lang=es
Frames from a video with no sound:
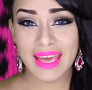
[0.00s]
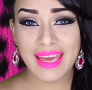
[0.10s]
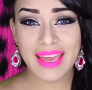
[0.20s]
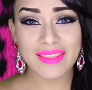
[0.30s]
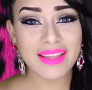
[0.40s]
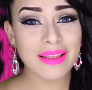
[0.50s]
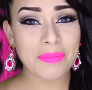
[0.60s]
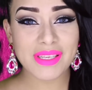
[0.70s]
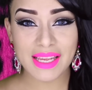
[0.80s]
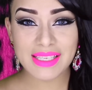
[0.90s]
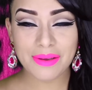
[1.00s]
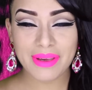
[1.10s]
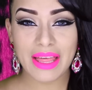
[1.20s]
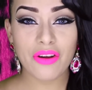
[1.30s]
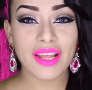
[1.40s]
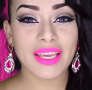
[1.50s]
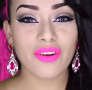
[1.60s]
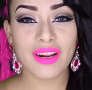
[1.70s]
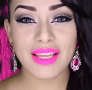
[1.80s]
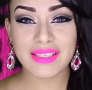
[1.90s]
Eh, antes de empezar este video les
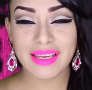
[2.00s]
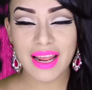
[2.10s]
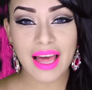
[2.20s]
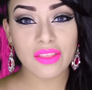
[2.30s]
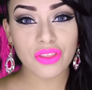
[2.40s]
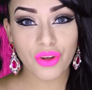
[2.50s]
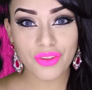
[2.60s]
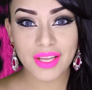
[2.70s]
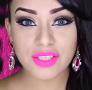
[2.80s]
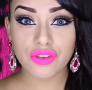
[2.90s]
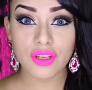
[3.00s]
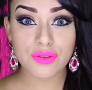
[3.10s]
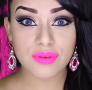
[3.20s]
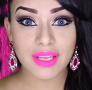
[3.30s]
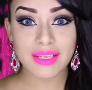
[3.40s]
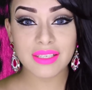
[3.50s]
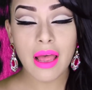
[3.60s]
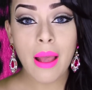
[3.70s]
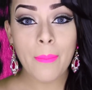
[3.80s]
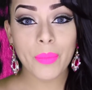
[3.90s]
quiero agradecer a todas, todos ustedes
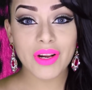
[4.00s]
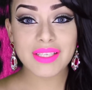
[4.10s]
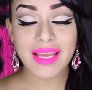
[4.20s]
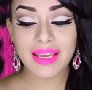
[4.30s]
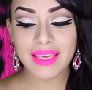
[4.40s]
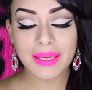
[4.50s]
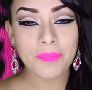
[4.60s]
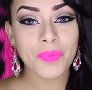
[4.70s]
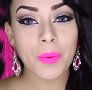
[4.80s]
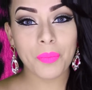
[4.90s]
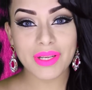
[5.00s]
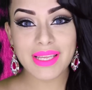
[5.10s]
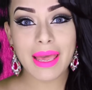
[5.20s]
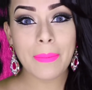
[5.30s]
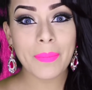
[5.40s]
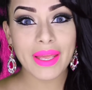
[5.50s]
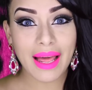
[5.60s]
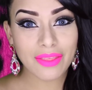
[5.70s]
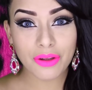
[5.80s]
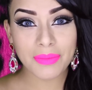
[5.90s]
por estar aquí, pues
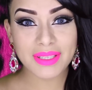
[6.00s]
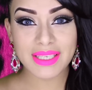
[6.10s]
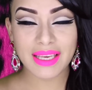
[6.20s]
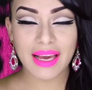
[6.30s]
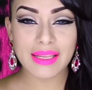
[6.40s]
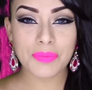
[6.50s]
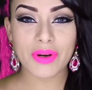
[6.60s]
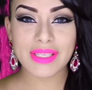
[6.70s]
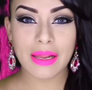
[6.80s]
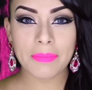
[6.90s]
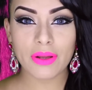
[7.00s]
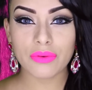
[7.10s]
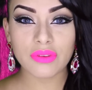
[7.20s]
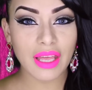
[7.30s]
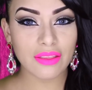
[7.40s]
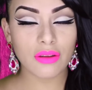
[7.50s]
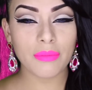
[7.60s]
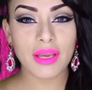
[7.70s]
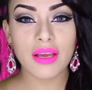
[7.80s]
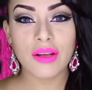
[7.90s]
esperándome chicas, por estar
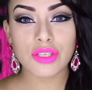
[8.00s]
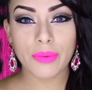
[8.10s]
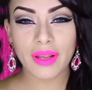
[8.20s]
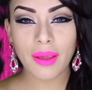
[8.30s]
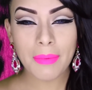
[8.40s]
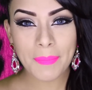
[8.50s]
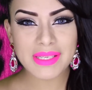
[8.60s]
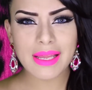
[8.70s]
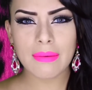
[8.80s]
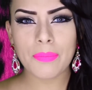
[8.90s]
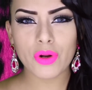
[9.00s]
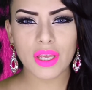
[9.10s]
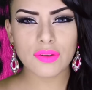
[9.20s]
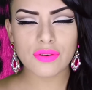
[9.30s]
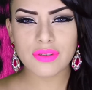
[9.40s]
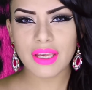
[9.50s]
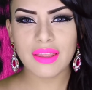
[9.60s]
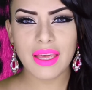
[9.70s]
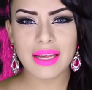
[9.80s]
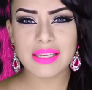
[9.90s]
preguntándome sobre qué me pasaba, porque estos
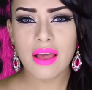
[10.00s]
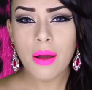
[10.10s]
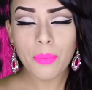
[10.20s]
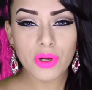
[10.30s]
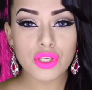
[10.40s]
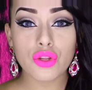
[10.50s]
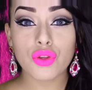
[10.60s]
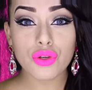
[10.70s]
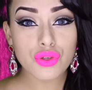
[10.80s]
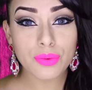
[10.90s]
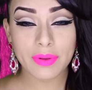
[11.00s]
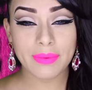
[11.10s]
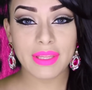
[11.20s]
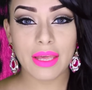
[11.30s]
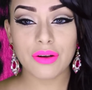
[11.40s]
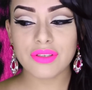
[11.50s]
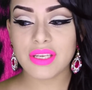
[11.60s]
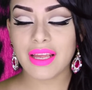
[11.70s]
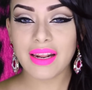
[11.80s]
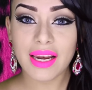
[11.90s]
seis días pues no subí videos
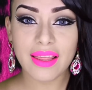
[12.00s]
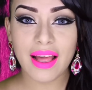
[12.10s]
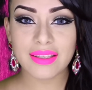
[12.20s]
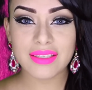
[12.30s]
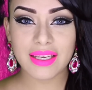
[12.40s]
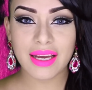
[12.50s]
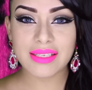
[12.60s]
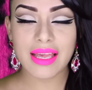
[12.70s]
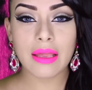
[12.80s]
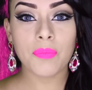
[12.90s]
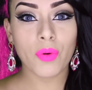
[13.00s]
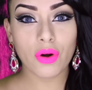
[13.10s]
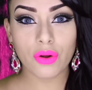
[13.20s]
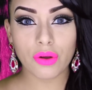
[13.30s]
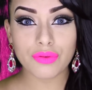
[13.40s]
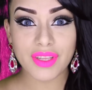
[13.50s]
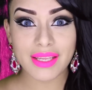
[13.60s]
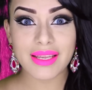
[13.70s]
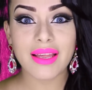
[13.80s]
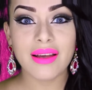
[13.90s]
y en realidad chicas es por lo que
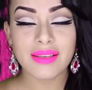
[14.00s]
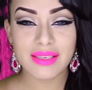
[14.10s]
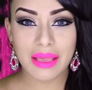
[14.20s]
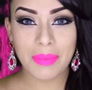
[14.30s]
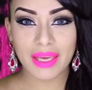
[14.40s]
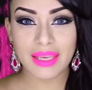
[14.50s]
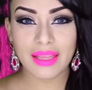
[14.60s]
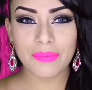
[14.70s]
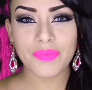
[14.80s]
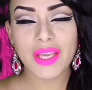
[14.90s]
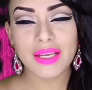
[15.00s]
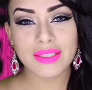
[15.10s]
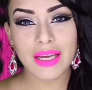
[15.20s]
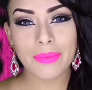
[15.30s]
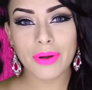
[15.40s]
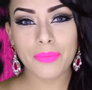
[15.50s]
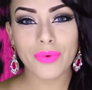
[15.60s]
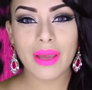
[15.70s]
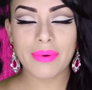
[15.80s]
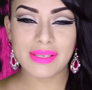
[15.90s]
ustedes se imaginan. Ya voy
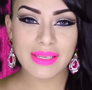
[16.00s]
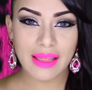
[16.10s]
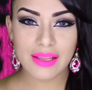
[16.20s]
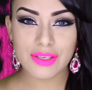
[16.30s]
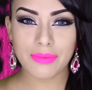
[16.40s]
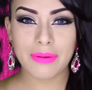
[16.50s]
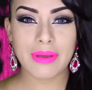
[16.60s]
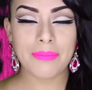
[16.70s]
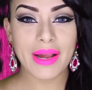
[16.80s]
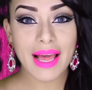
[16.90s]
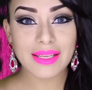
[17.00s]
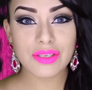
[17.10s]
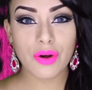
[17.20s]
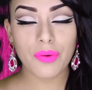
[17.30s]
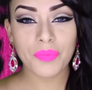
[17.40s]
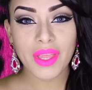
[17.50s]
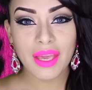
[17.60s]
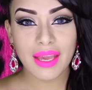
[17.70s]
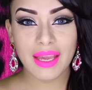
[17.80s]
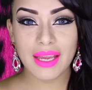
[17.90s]
muy avanzada sobre mi embarazo,
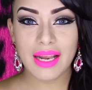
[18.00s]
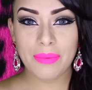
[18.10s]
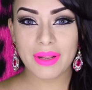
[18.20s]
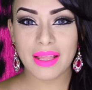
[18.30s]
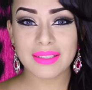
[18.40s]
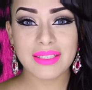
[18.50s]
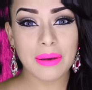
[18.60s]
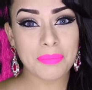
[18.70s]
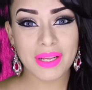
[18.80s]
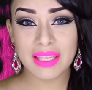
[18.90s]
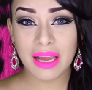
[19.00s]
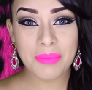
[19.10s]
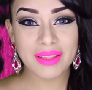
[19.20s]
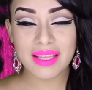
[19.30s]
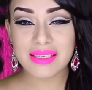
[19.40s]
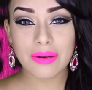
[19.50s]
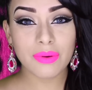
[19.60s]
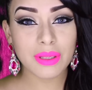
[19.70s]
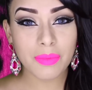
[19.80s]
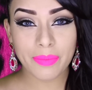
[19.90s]
eh, la verdad ya prácticamente es el
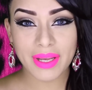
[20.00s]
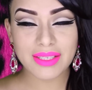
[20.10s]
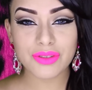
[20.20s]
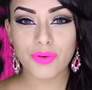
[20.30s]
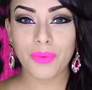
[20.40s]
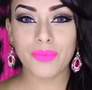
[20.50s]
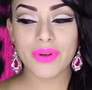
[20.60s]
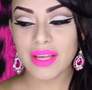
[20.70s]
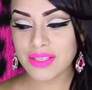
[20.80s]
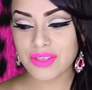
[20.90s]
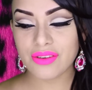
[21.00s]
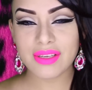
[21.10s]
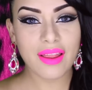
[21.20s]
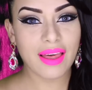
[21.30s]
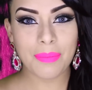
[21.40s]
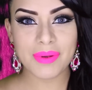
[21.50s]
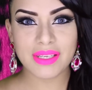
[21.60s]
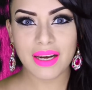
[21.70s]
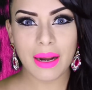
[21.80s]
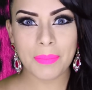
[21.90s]
último mes, yo muy ansiosa de que
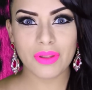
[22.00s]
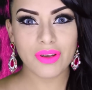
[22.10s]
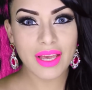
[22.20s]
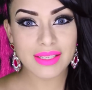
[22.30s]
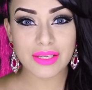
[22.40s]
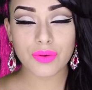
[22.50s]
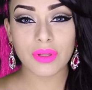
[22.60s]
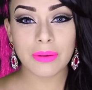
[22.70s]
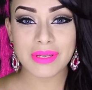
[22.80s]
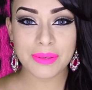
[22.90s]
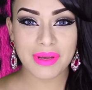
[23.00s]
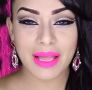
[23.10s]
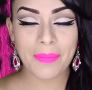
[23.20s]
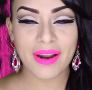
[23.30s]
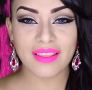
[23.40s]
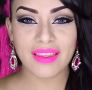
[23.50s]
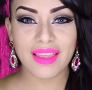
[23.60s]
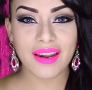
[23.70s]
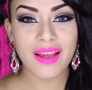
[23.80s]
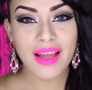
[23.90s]
pasen rápido estas últimas semanas para
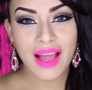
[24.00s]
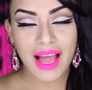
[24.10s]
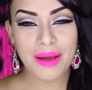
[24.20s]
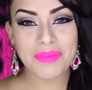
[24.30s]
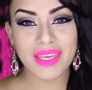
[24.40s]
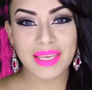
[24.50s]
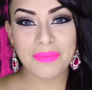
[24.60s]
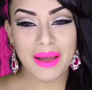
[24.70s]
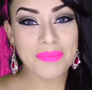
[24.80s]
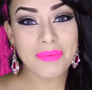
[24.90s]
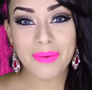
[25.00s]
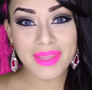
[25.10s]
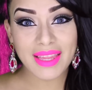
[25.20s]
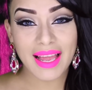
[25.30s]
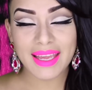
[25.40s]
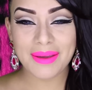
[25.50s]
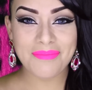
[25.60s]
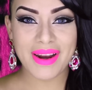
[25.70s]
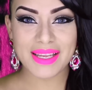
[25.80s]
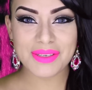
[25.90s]
tener a mi, a mi bebita
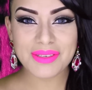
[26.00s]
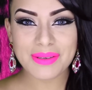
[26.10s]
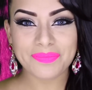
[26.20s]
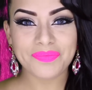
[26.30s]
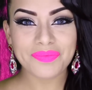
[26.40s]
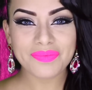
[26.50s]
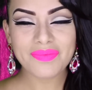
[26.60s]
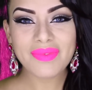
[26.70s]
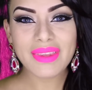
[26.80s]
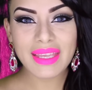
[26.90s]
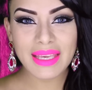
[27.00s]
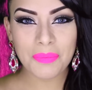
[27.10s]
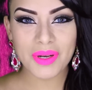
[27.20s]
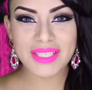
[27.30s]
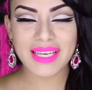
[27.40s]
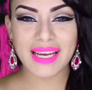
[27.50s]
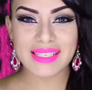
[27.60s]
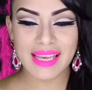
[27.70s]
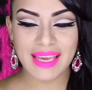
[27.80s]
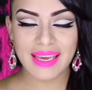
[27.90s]
en brazos. Y pues
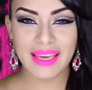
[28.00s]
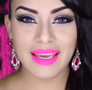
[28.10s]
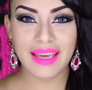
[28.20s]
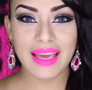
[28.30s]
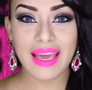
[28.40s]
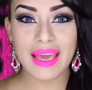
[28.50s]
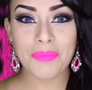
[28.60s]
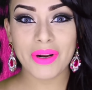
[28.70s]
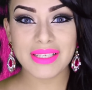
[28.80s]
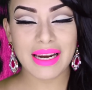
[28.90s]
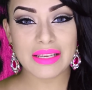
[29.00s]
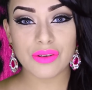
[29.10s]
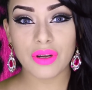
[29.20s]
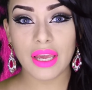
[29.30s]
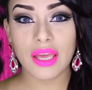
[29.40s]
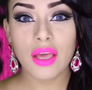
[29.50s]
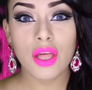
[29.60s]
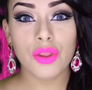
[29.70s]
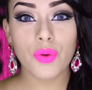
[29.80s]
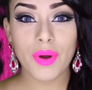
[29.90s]
chicas, eh, es por esa razón que
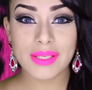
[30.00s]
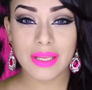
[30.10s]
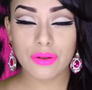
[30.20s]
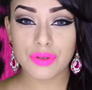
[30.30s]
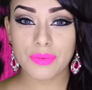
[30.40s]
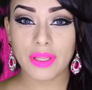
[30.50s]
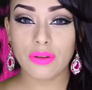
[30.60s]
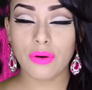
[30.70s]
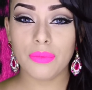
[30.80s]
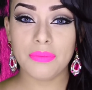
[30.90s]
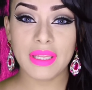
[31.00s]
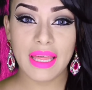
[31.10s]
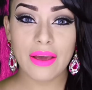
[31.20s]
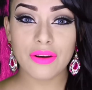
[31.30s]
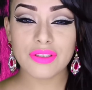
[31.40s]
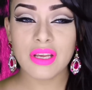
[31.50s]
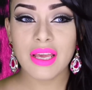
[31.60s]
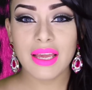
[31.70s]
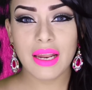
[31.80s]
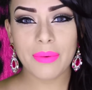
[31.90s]
no he estado subiendo videos.
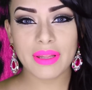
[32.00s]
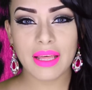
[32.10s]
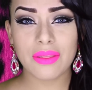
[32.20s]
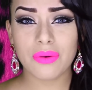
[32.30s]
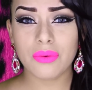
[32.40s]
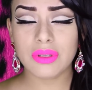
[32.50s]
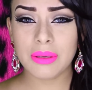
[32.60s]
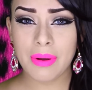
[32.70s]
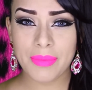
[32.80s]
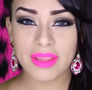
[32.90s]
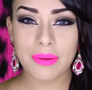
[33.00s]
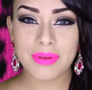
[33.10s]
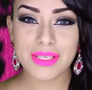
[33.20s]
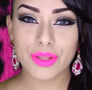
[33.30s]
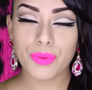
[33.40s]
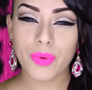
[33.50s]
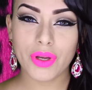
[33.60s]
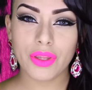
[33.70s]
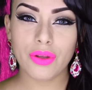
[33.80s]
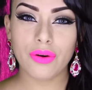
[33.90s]
La verdad, últimamente me siento un
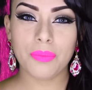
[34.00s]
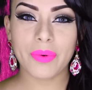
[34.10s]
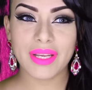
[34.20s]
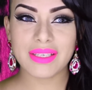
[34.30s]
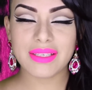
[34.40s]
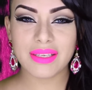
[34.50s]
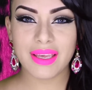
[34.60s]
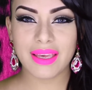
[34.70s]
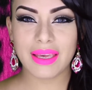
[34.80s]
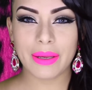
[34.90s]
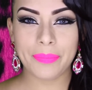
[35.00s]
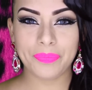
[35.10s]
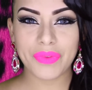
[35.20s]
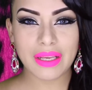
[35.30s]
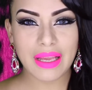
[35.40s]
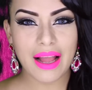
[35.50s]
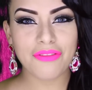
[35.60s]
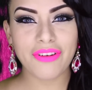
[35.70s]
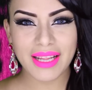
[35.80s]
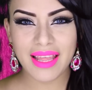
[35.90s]
poquito, pues, eh,
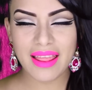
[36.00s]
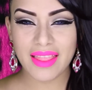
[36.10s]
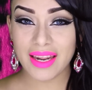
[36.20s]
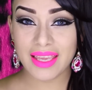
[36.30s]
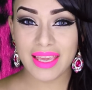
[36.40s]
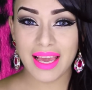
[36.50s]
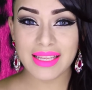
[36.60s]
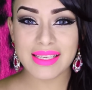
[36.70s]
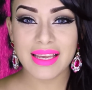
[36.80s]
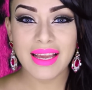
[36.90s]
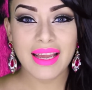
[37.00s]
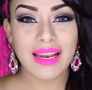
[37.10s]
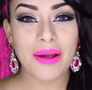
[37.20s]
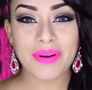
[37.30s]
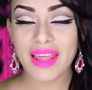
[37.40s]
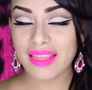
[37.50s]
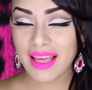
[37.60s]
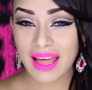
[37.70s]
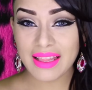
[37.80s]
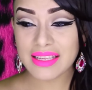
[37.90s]
a falta de energías. La verdad,
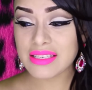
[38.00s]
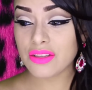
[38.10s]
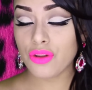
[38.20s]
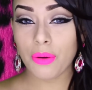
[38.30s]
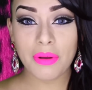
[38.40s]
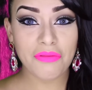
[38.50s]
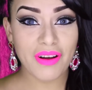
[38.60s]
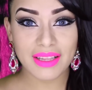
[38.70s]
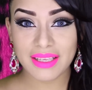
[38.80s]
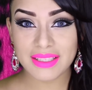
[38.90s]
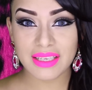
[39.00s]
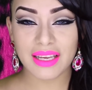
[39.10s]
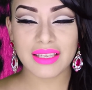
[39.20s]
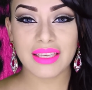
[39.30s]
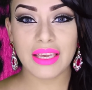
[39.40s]
ganas no me faltan, chicas.